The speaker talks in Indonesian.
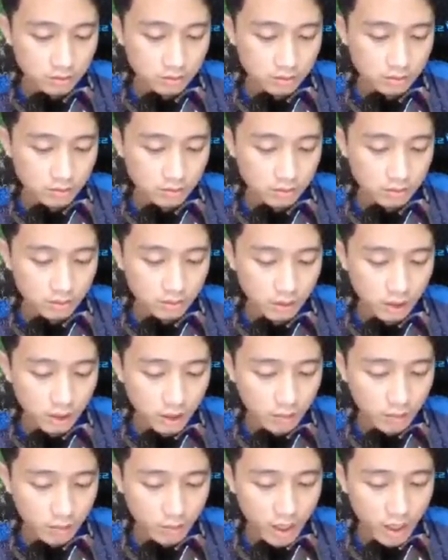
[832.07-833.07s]
ya kan
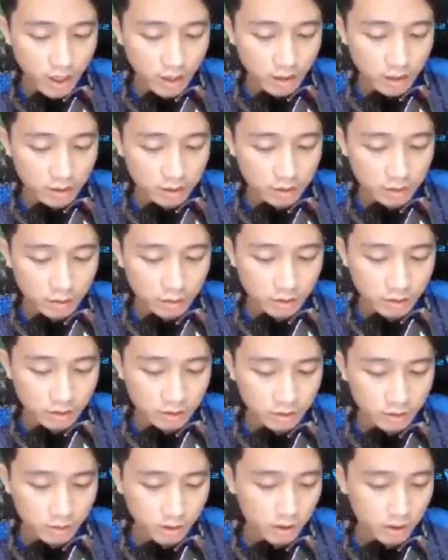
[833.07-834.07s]
bayangin skor dia
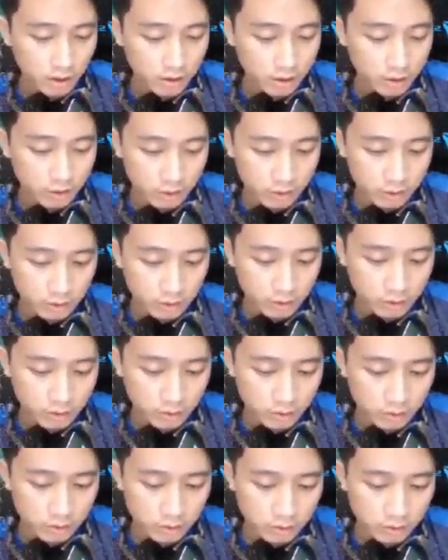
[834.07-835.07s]
11 cok
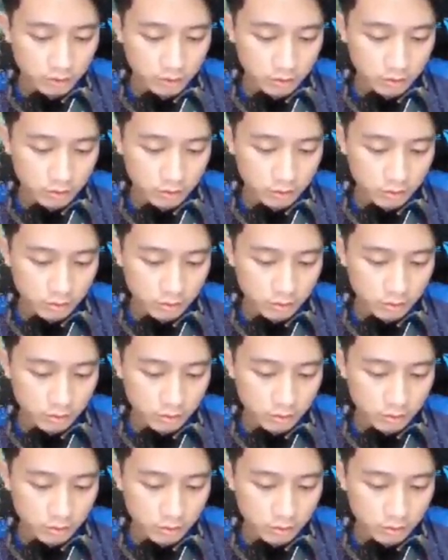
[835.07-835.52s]
oh my